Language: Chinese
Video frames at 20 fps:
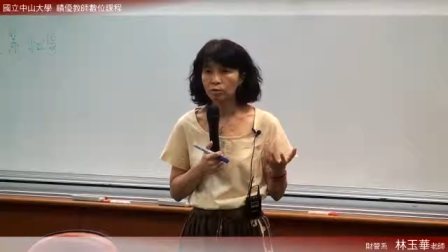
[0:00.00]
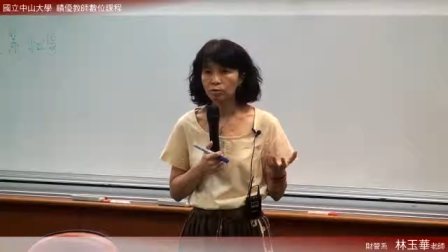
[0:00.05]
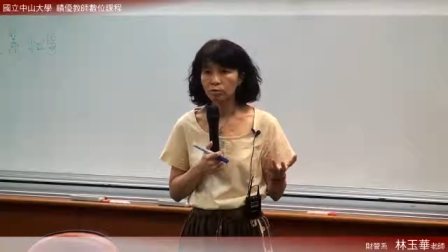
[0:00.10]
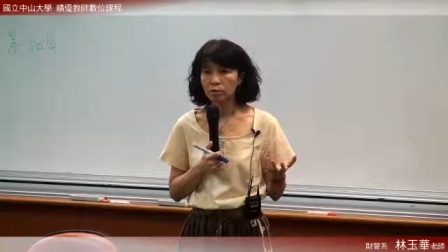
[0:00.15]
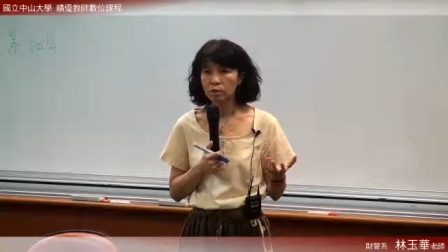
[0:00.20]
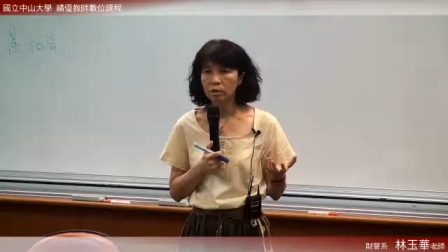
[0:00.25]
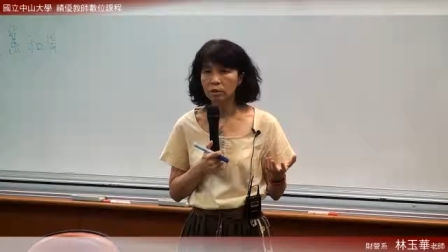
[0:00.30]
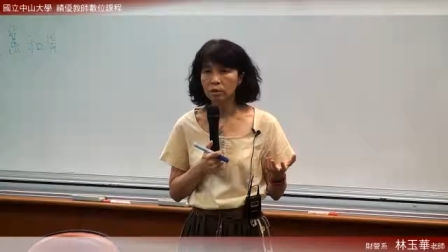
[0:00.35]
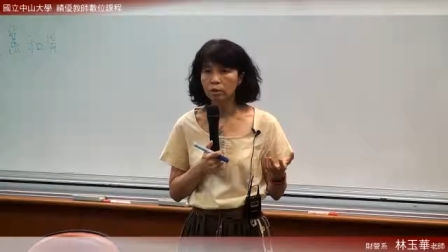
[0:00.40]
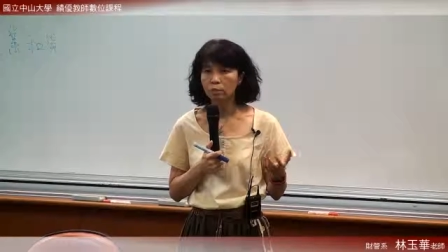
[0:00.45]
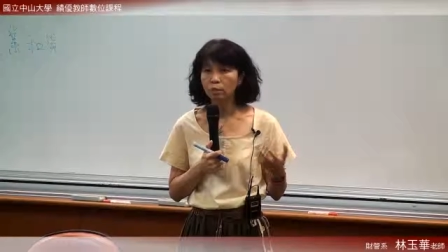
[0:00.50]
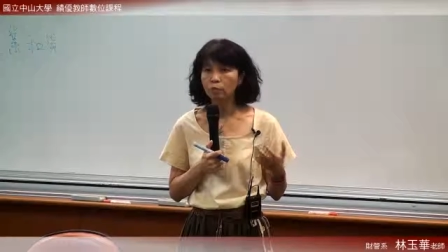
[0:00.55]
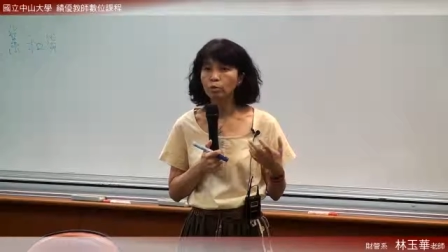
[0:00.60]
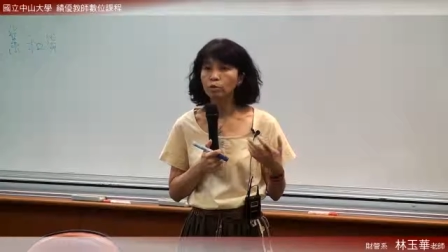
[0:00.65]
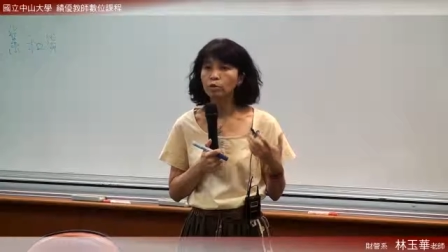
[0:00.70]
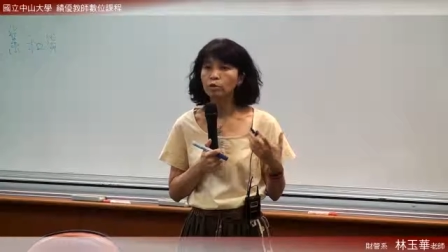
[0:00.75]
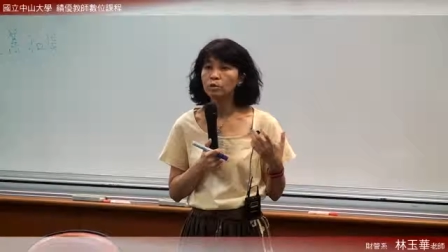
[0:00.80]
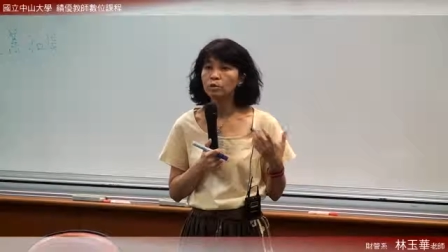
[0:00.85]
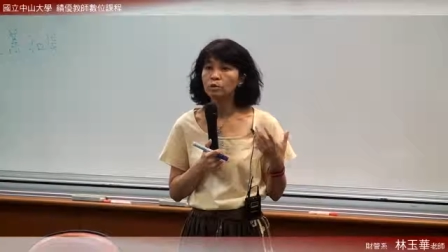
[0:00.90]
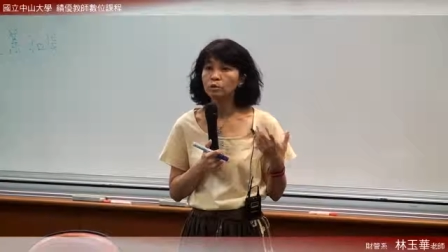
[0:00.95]
租金就
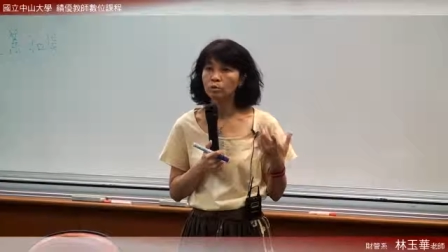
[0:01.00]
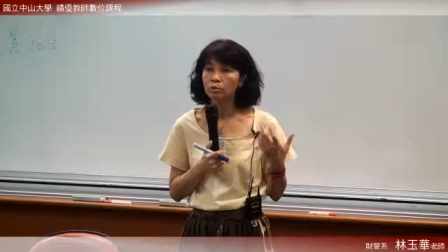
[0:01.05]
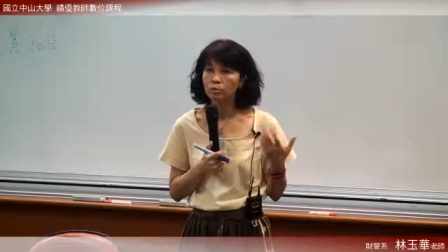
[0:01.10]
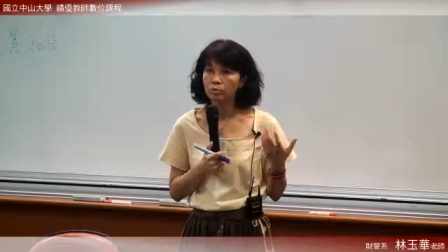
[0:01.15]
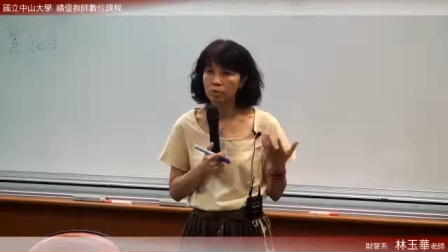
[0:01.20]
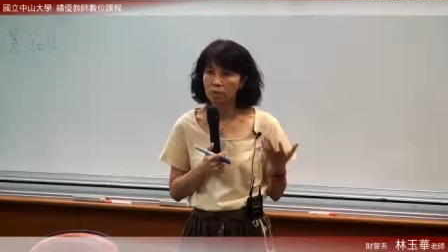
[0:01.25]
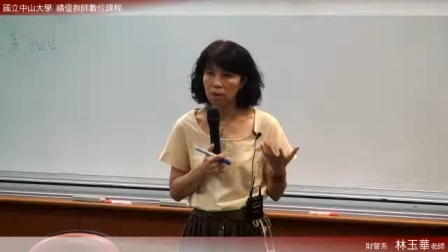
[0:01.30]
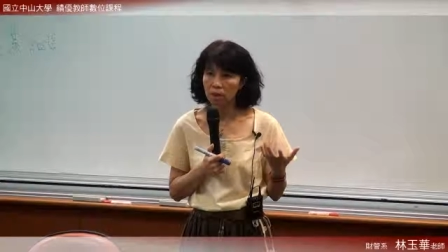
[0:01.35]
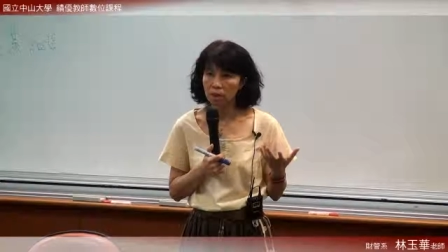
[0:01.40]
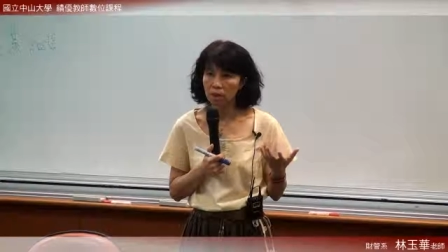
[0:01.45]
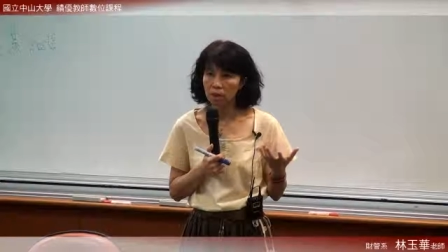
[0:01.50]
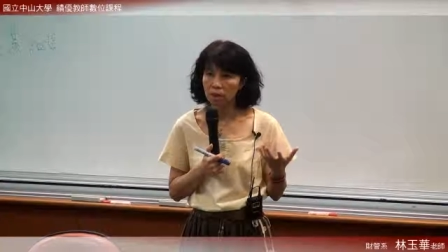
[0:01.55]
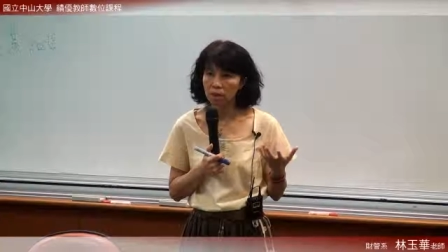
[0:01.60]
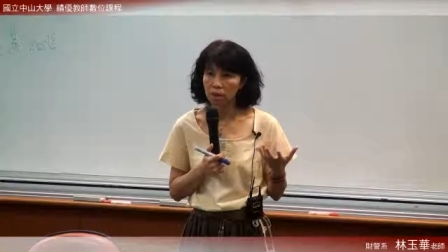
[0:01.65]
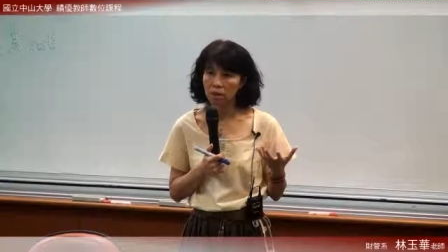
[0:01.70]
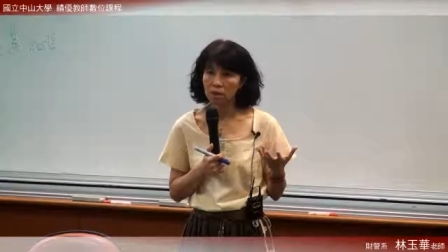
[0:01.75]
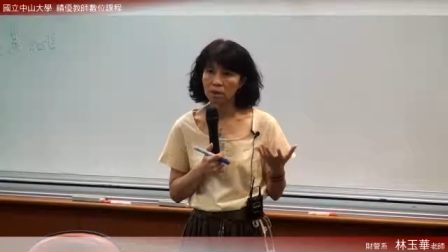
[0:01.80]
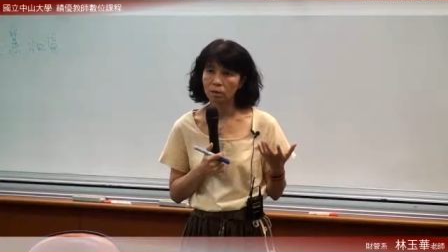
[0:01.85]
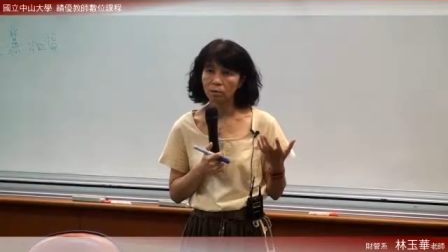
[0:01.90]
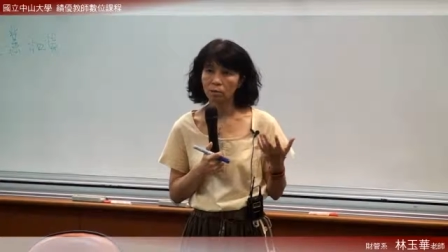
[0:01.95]
预收租金，
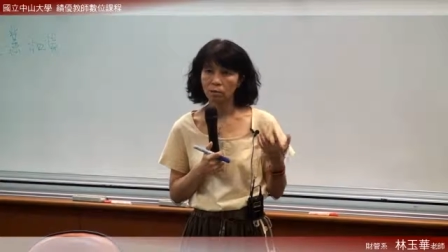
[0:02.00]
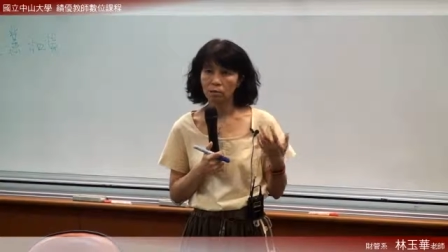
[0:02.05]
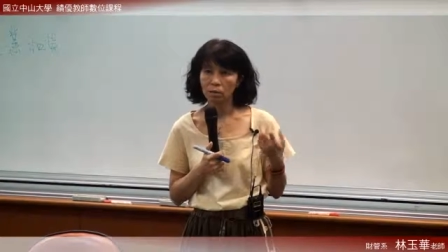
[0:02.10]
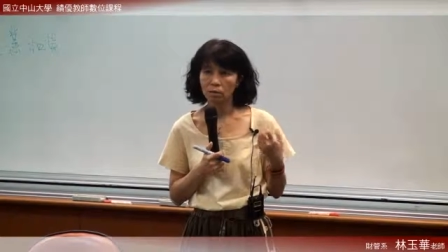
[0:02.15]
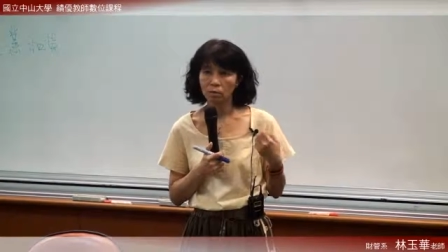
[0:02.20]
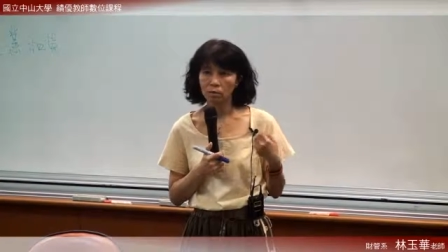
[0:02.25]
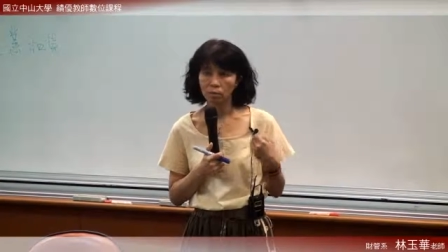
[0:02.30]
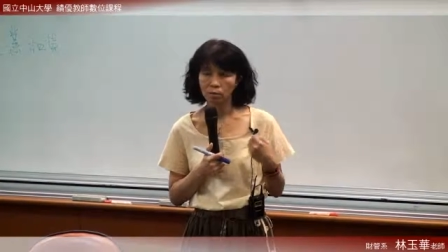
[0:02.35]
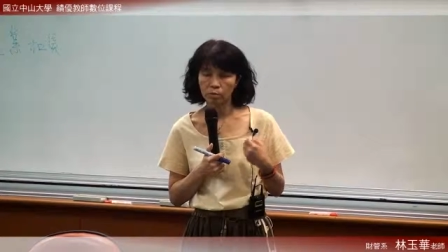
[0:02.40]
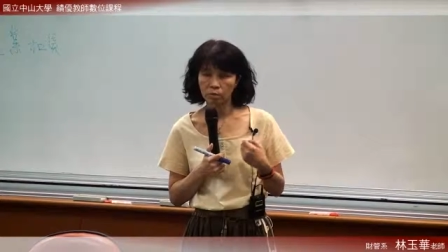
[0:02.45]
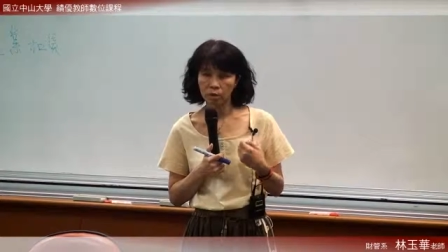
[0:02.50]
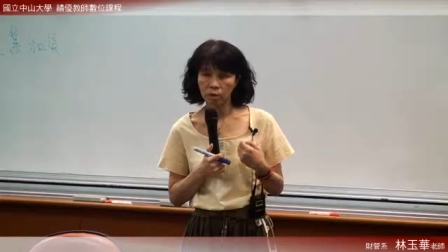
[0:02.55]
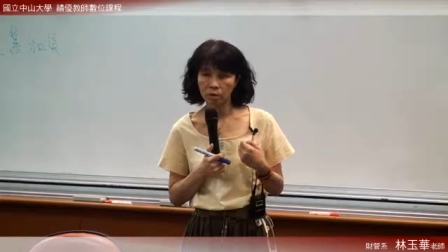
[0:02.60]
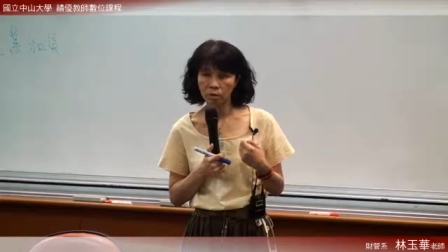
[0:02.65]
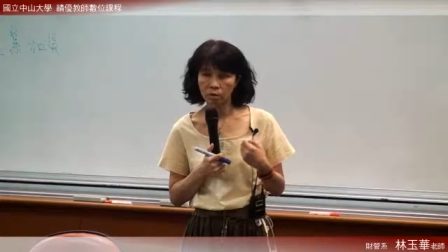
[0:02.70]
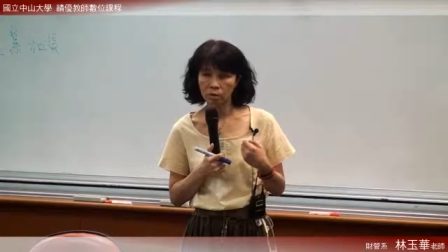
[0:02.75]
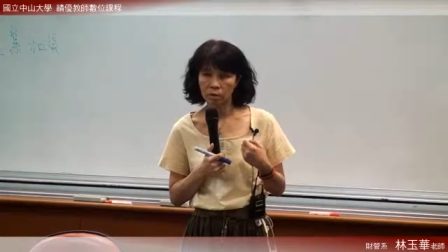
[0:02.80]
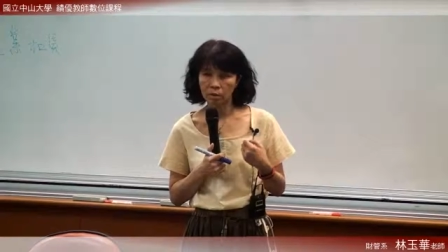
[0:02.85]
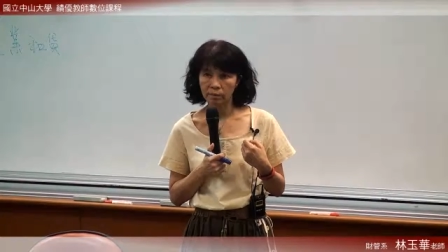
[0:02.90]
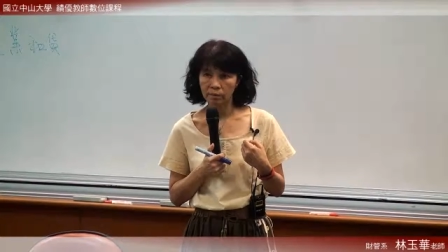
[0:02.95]
期末再去做
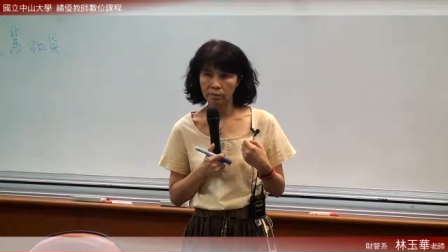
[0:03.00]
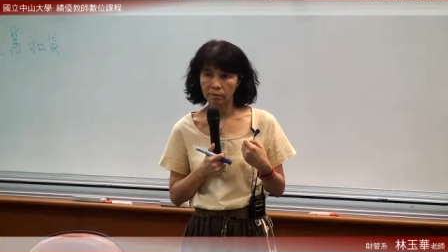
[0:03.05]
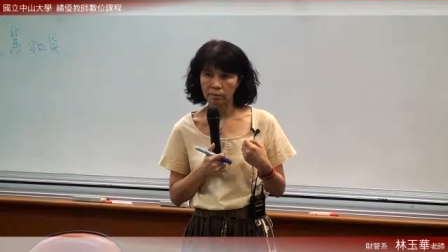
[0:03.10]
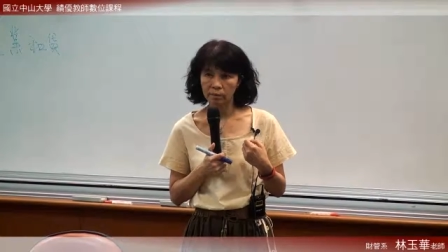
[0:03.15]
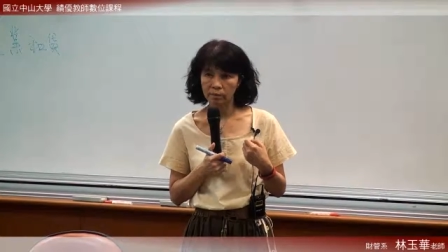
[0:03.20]
调整。